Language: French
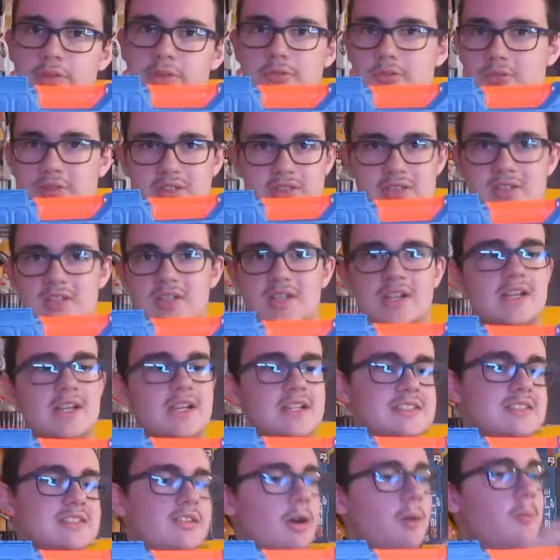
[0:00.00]
hein, je vous le dis.
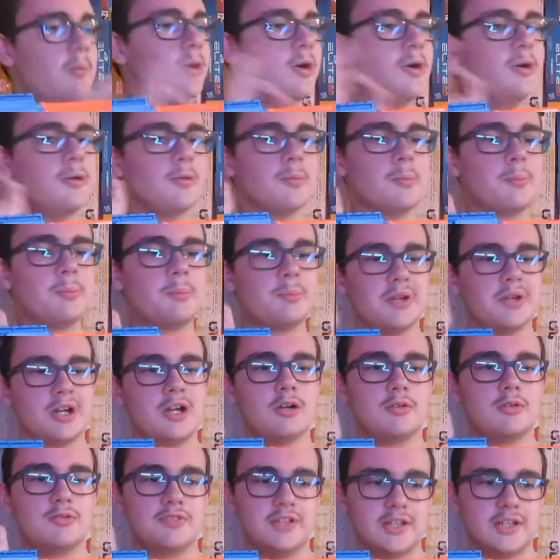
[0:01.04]
C'est vraiment
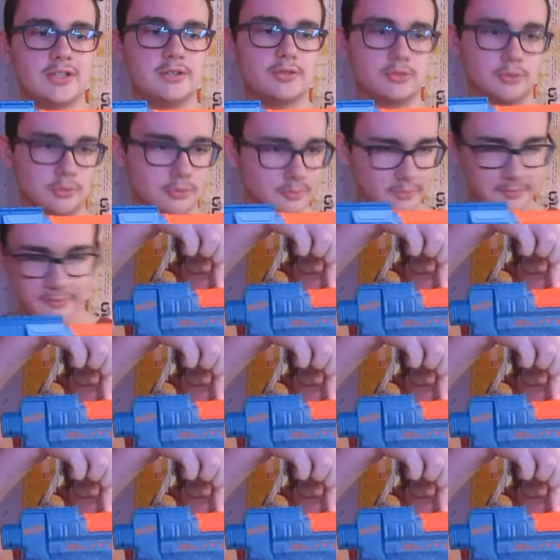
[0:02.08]
perfecto.